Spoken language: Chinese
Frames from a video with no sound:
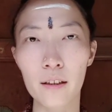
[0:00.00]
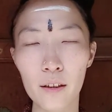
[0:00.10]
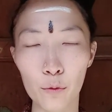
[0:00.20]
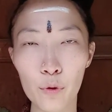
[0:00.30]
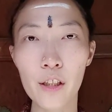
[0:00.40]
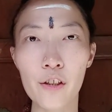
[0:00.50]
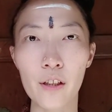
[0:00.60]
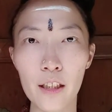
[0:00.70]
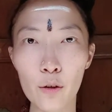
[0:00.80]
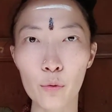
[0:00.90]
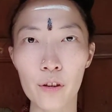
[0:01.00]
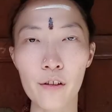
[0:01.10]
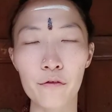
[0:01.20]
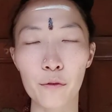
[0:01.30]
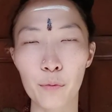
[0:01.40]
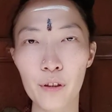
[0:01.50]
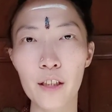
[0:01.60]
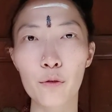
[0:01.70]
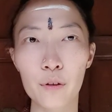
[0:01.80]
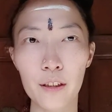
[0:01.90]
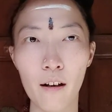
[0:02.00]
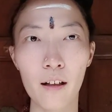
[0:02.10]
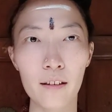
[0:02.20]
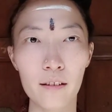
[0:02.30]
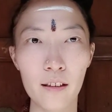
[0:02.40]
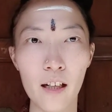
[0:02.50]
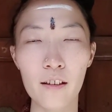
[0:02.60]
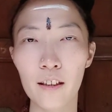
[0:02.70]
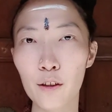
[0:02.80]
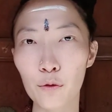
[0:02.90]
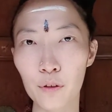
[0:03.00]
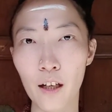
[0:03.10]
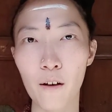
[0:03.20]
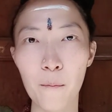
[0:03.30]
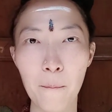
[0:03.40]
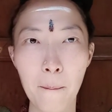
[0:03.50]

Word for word: 无意识的印度的政府不是印度教哈，他他是和印度教。